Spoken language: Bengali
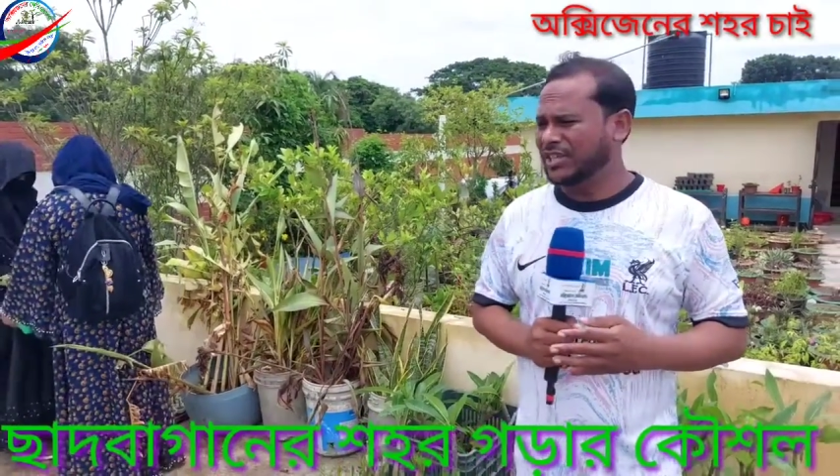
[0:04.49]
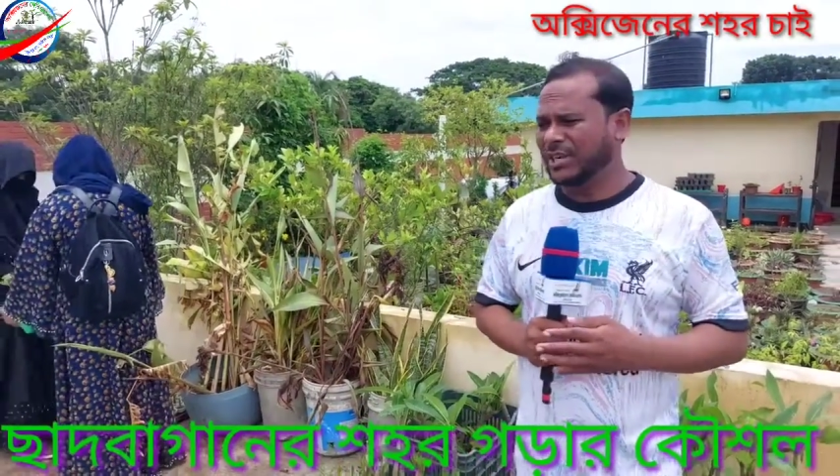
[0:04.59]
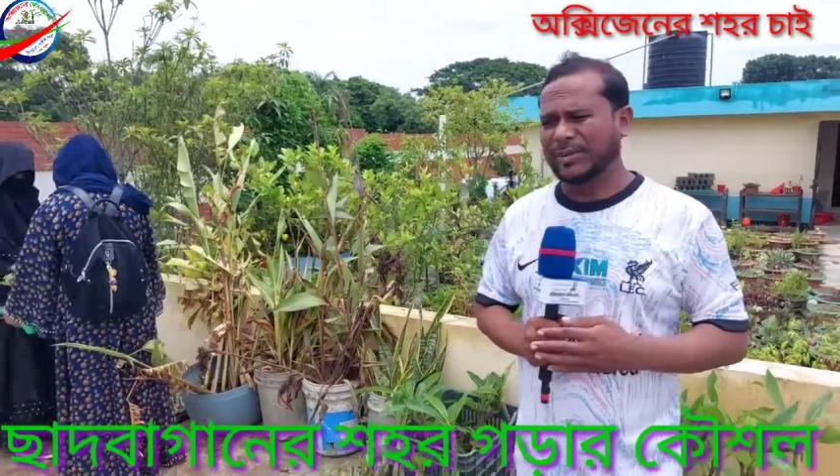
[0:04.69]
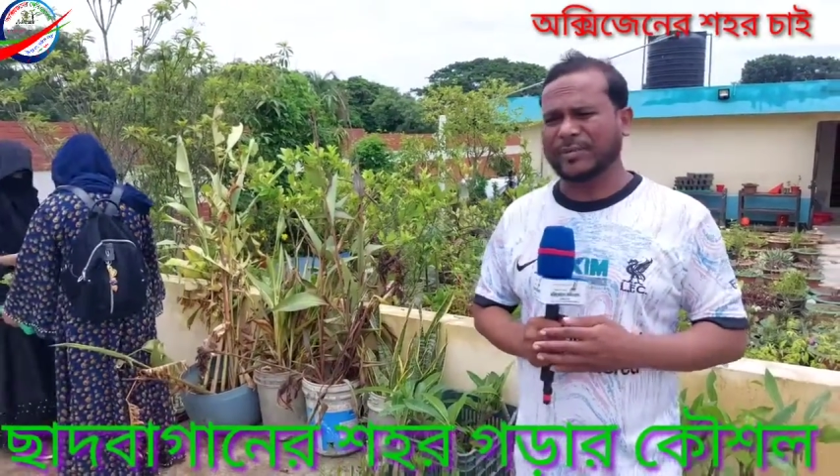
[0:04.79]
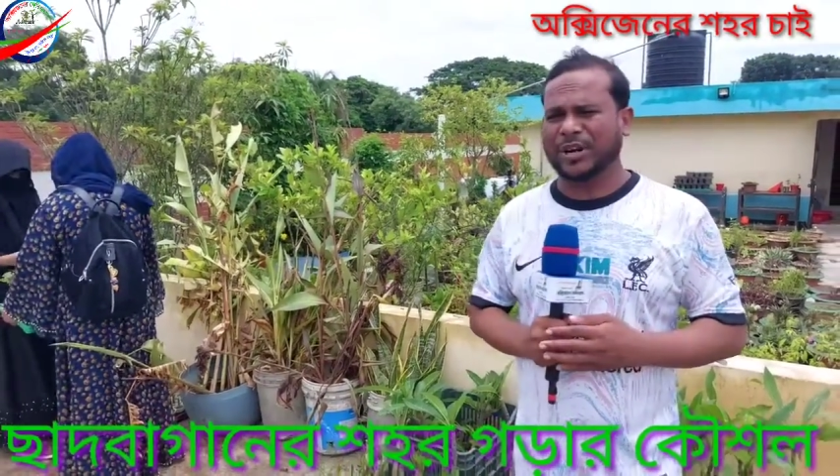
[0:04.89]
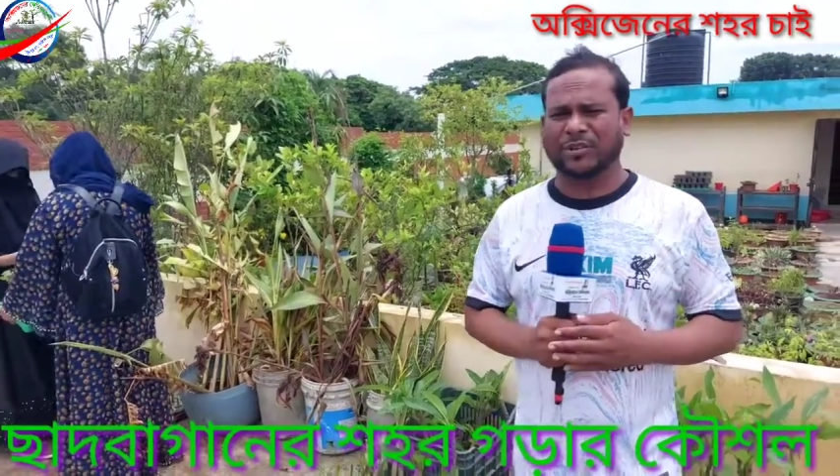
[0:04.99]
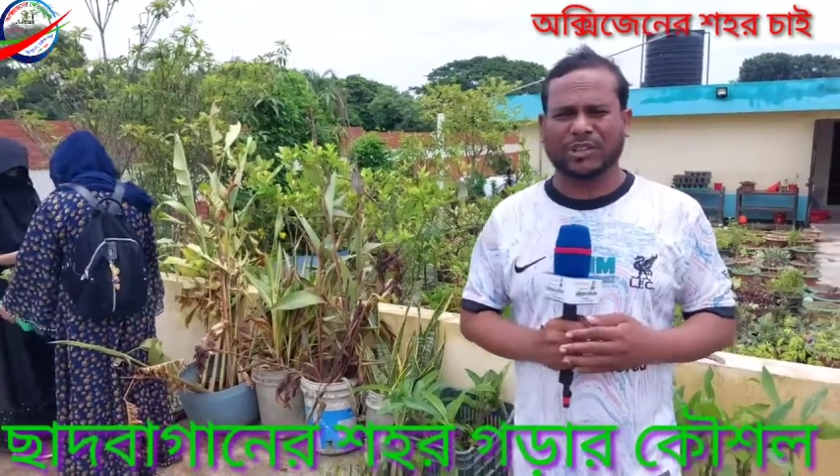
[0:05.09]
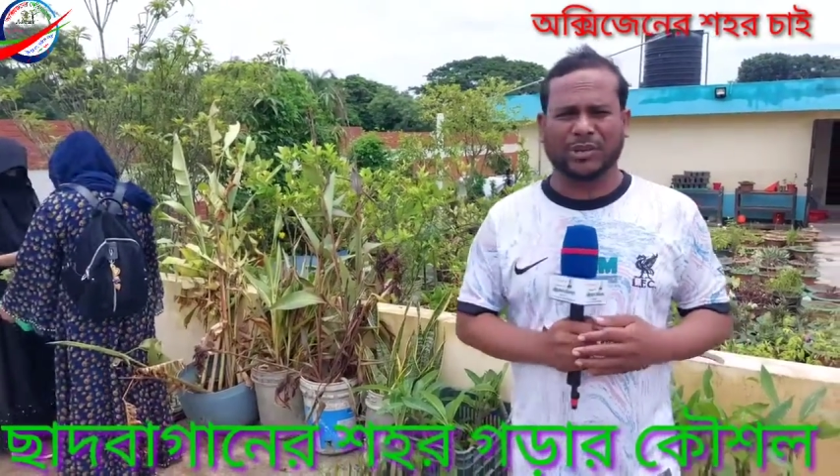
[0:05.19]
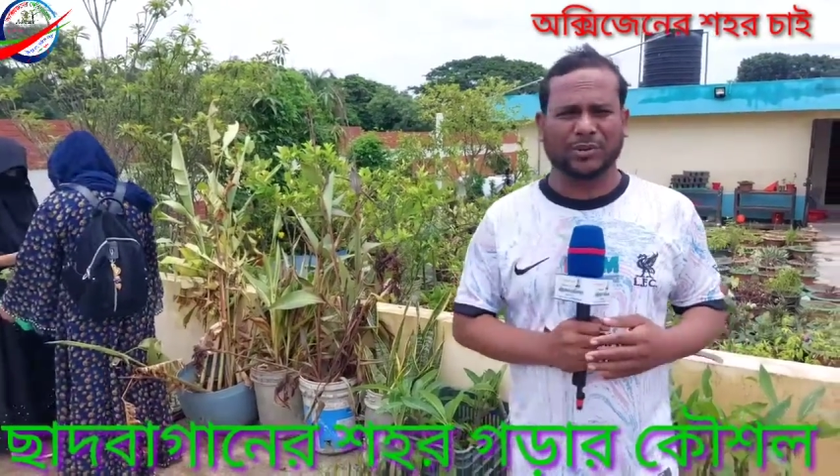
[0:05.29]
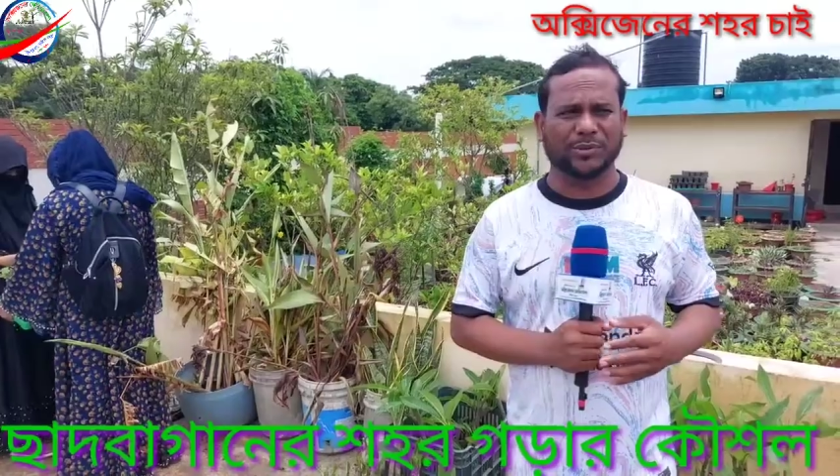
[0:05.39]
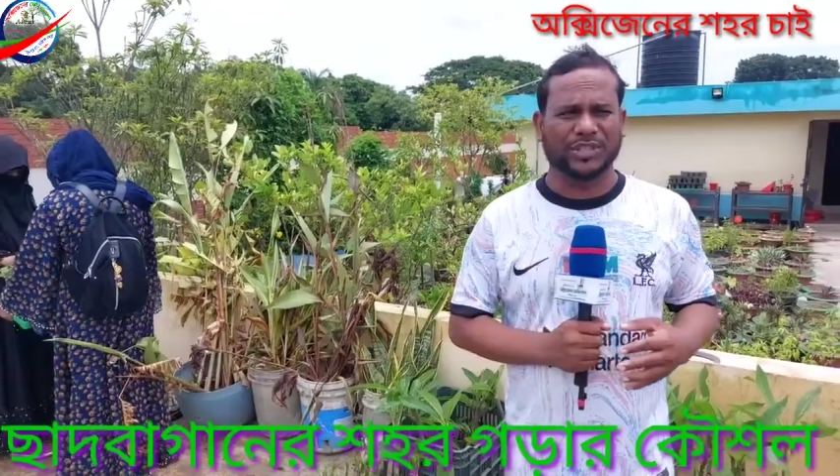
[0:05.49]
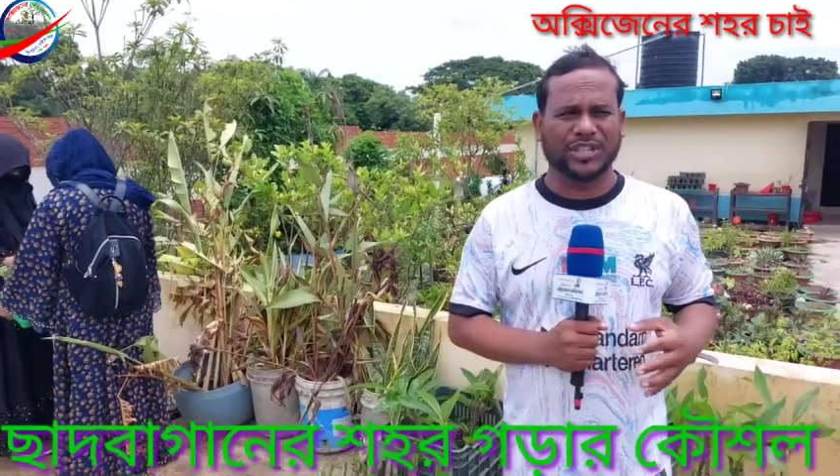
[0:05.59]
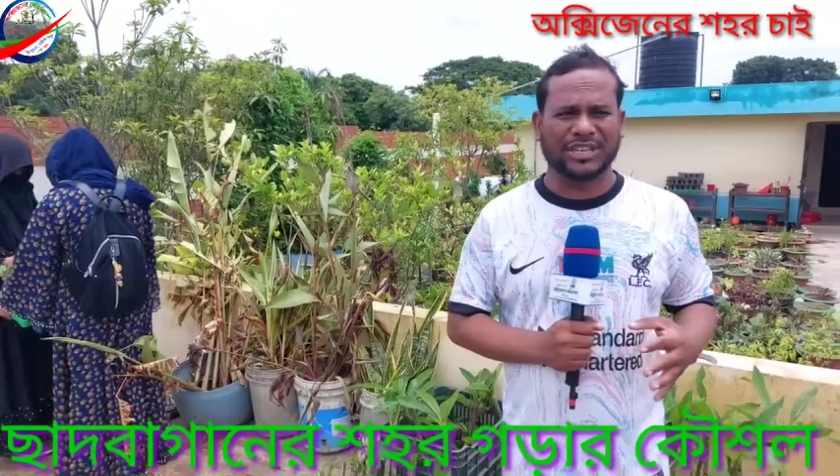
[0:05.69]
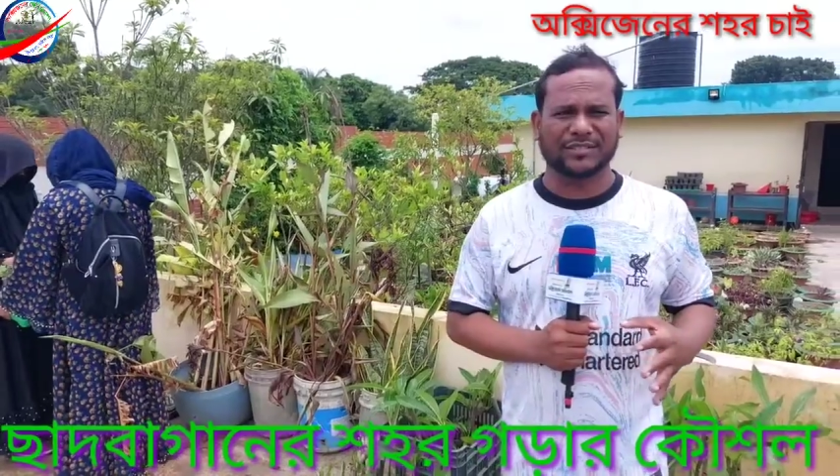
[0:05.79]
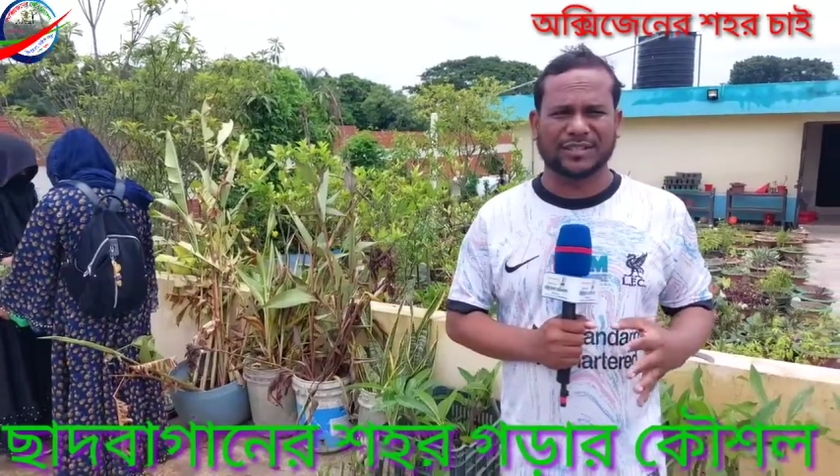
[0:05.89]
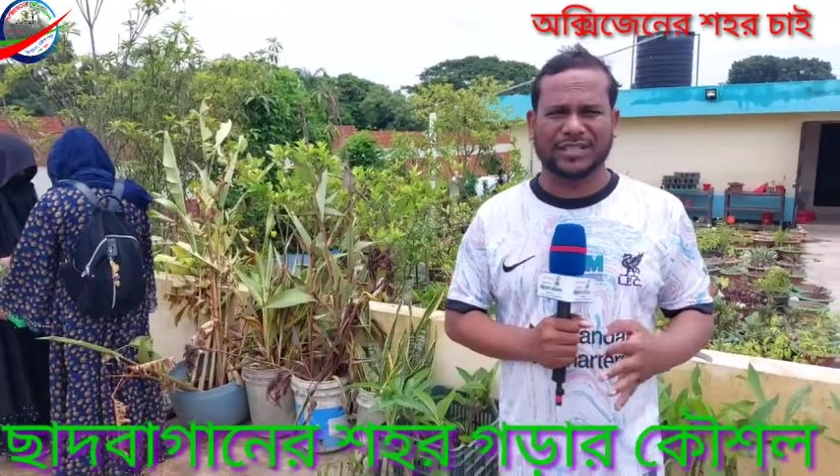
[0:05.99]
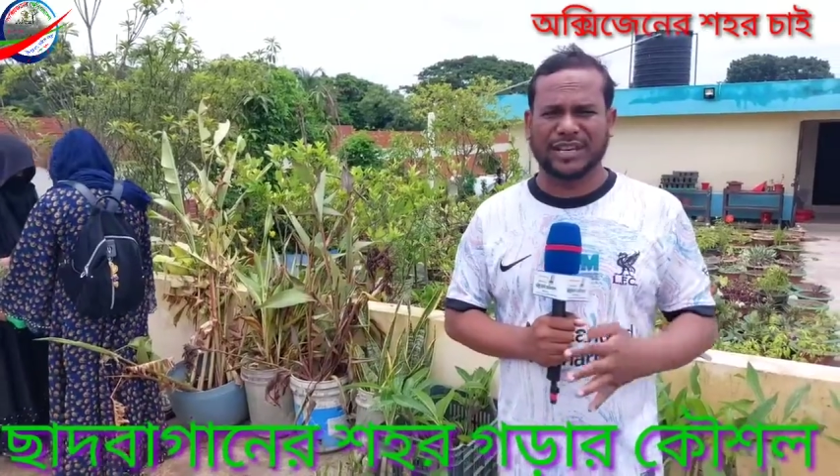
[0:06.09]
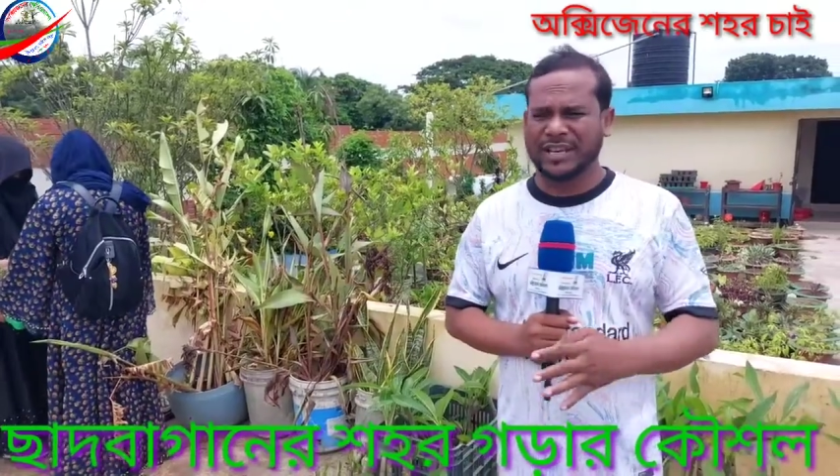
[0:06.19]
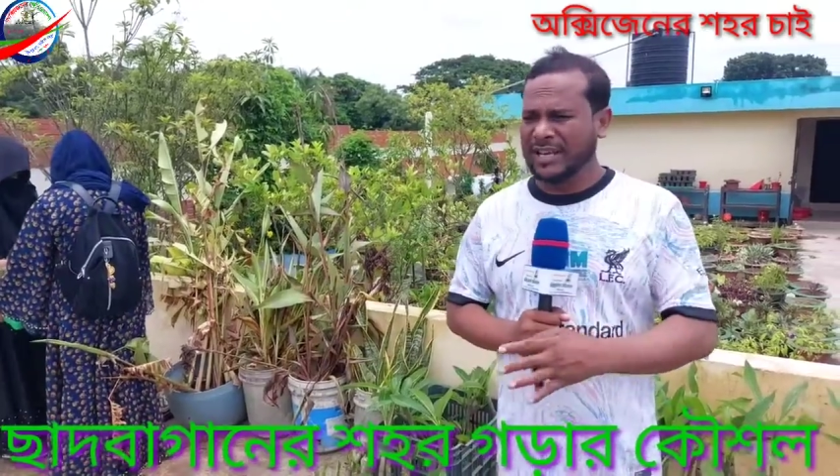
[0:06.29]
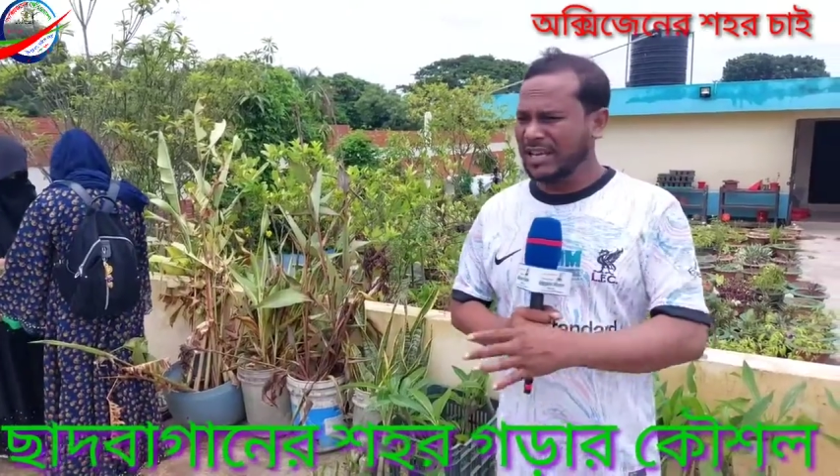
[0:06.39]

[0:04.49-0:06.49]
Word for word: সেই ব্যাপারে কথা বলবো সিরাজগঞ্জের